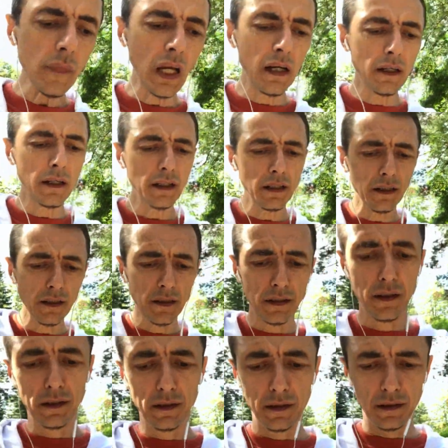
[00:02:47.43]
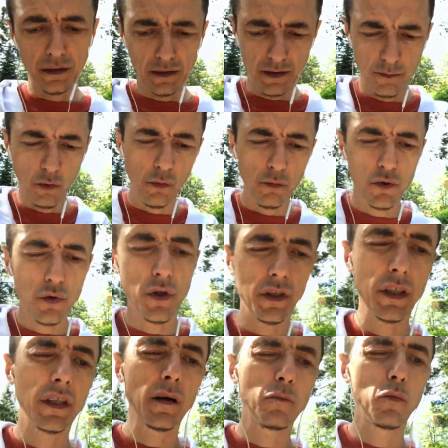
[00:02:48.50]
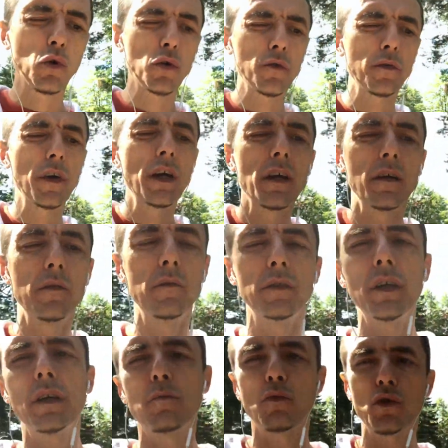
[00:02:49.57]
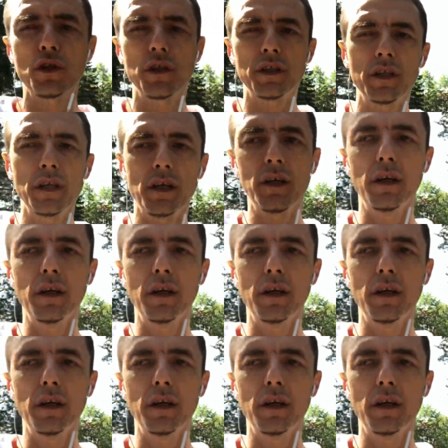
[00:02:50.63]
с помощью этих наборов вы можете